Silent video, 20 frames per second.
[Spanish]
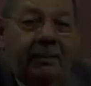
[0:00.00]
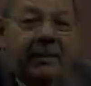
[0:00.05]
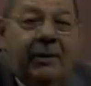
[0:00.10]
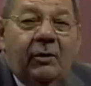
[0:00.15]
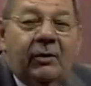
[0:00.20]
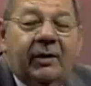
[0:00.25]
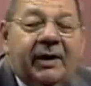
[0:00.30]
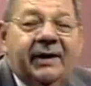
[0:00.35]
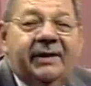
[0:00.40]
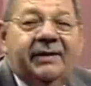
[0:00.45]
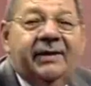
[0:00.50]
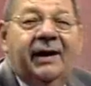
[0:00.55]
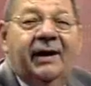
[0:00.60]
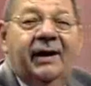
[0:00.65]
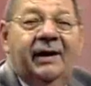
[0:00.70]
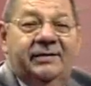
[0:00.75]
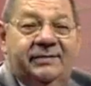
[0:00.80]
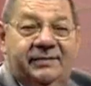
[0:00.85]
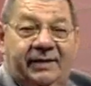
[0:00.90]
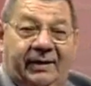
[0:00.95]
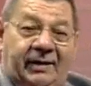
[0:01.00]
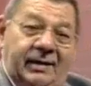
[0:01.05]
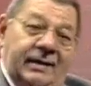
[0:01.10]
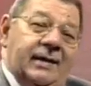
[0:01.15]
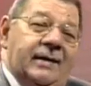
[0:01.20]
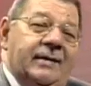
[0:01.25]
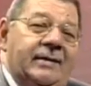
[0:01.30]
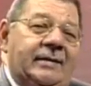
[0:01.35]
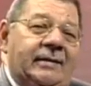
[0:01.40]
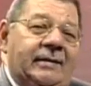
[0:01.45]
Espero que esta
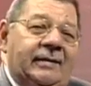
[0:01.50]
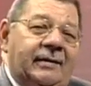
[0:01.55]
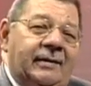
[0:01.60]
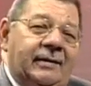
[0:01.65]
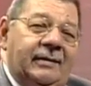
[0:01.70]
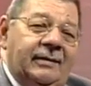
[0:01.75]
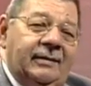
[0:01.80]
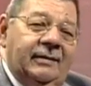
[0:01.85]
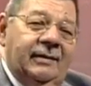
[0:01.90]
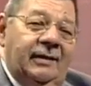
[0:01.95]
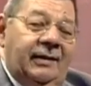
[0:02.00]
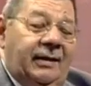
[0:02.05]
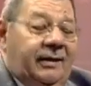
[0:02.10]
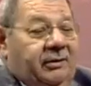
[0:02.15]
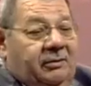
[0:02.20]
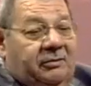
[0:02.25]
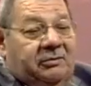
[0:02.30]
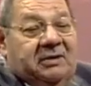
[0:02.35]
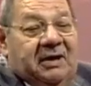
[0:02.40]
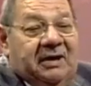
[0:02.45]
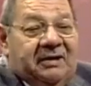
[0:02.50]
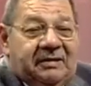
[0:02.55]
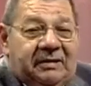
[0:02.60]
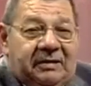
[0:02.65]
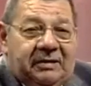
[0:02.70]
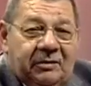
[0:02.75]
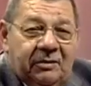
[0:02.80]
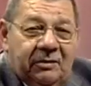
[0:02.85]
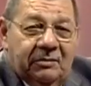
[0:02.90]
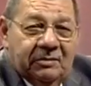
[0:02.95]
charla a la que usted
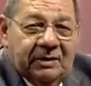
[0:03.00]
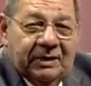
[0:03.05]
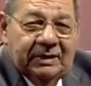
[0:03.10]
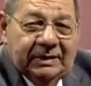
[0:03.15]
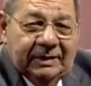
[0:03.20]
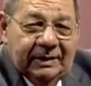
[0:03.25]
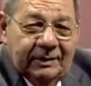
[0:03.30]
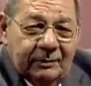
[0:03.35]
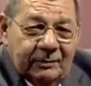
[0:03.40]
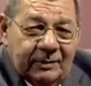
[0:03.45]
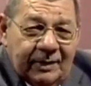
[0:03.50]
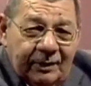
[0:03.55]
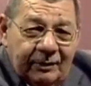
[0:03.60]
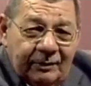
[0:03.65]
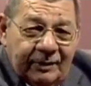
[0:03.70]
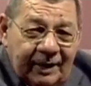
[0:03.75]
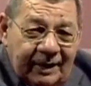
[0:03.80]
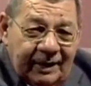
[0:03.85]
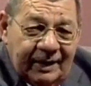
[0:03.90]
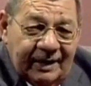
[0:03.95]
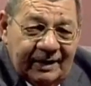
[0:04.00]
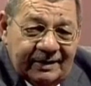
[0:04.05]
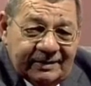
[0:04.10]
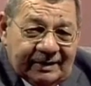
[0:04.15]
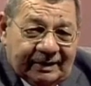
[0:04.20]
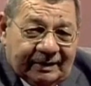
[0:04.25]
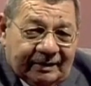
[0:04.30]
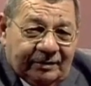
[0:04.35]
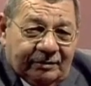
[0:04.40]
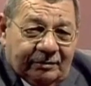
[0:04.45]
asistió durante una hora le
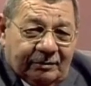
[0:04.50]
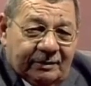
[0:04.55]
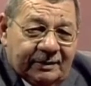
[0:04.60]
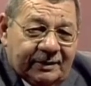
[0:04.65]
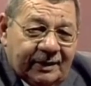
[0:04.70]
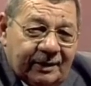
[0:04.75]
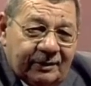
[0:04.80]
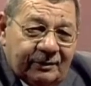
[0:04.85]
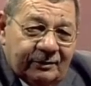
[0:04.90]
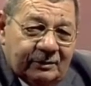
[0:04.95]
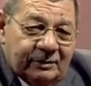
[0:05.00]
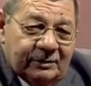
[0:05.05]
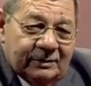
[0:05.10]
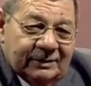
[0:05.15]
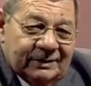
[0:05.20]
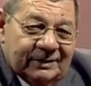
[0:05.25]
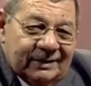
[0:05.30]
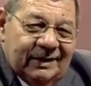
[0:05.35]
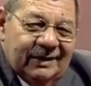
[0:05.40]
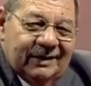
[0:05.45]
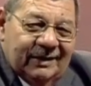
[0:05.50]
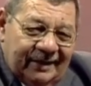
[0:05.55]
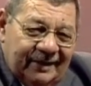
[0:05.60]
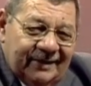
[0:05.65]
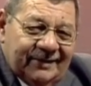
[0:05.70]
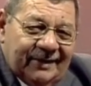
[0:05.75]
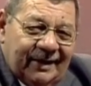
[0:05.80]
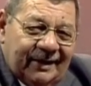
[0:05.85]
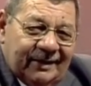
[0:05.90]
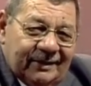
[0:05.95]
haya resultado
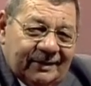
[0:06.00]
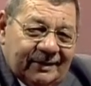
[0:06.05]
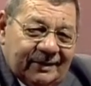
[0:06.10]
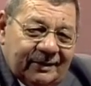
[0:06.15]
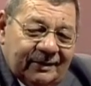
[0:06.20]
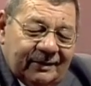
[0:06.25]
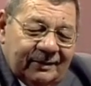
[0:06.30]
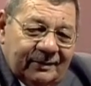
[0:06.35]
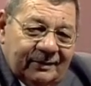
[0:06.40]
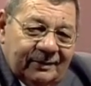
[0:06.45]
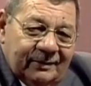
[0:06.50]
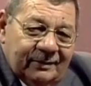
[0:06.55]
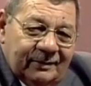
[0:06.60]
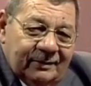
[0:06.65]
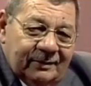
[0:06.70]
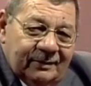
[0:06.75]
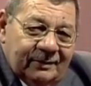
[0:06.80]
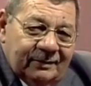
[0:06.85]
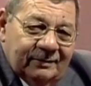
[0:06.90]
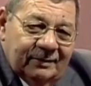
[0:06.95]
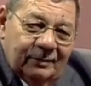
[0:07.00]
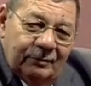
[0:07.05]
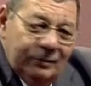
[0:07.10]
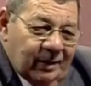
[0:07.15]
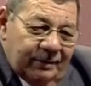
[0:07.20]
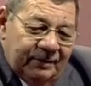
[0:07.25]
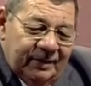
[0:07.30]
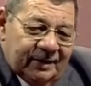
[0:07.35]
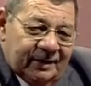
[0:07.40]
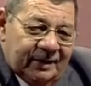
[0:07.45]
interesante.
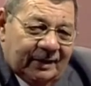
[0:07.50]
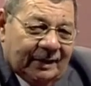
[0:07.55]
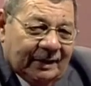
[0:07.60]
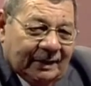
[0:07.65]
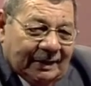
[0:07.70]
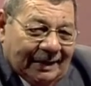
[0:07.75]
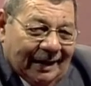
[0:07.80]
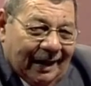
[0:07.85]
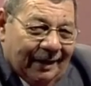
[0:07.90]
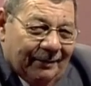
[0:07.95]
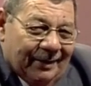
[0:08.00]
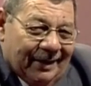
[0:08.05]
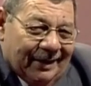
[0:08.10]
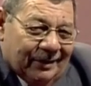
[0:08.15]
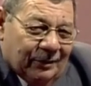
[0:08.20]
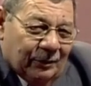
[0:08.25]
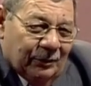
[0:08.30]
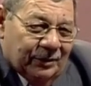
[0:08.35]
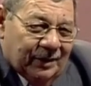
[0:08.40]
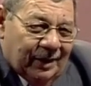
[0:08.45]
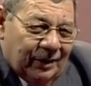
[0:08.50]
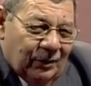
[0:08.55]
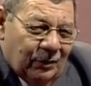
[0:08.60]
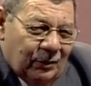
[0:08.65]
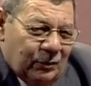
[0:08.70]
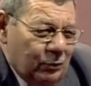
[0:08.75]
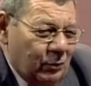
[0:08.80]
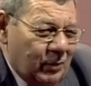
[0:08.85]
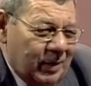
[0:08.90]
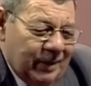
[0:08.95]
Seguramente habrá
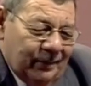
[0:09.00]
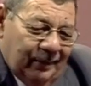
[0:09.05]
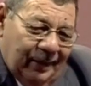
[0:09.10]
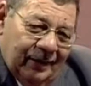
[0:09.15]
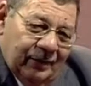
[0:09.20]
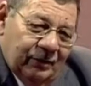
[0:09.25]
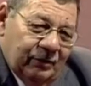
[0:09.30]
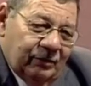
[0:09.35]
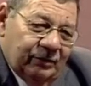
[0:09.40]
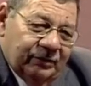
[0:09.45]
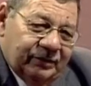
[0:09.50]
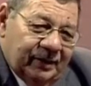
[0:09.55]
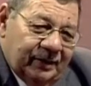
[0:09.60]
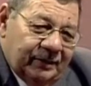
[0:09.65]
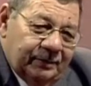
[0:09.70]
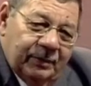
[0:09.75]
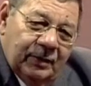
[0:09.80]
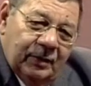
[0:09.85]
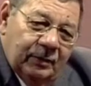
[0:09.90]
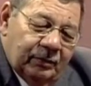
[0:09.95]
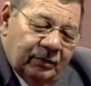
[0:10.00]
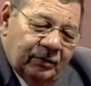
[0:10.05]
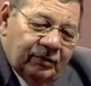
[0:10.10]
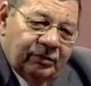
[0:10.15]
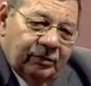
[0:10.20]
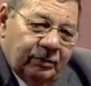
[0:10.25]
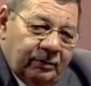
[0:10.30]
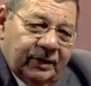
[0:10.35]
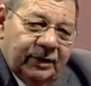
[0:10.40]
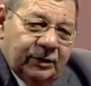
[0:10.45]
encontrado nuevas cosas, pero por
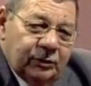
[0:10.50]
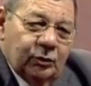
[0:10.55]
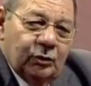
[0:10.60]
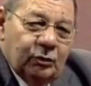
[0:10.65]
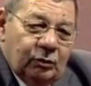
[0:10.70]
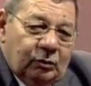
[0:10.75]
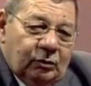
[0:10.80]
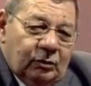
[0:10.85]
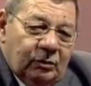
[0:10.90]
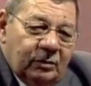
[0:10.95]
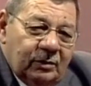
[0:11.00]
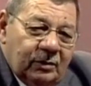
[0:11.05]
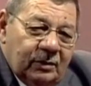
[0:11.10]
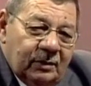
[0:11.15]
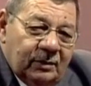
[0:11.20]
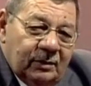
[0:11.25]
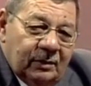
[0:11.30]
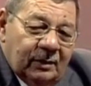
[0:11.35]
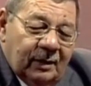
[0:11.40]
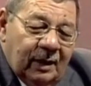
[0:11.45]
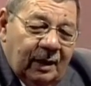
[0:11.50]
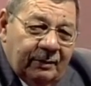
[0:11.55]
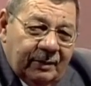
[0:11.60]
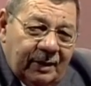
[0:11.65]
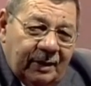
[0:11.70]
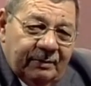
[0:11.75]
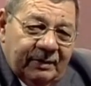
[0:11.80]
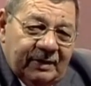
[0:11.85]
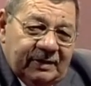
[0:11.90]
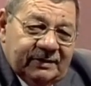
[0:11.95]
sobre todo
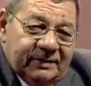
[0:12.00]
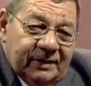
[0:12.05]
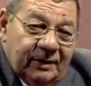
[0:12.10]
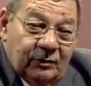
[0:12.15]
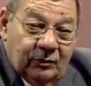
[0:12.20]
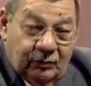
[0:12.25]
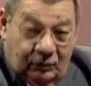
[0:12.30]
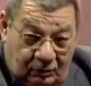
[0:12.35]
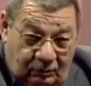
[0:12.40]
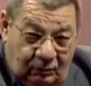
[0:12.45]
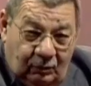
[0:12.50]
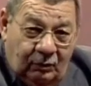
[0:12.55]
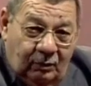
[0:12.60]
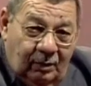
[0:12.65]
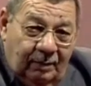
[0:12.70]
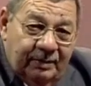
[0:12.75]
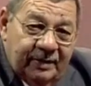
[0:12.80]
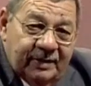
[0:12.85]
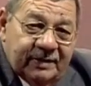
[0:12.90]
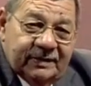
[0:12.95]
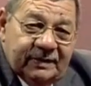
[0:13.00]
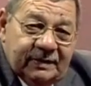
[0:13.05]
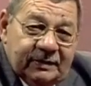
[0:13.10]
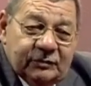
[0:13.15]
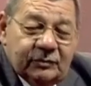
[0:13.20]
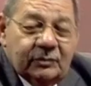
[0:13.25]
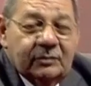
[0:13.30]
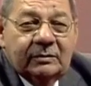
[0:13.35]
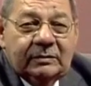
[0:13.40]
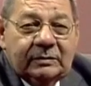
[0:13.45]
habrá apreciado, como lo
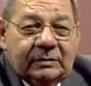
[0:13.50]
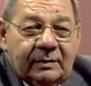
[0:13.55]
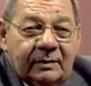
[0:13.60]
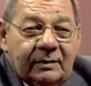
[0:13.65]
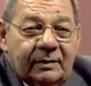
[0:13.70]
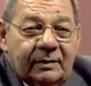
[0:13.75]
aprecié yo,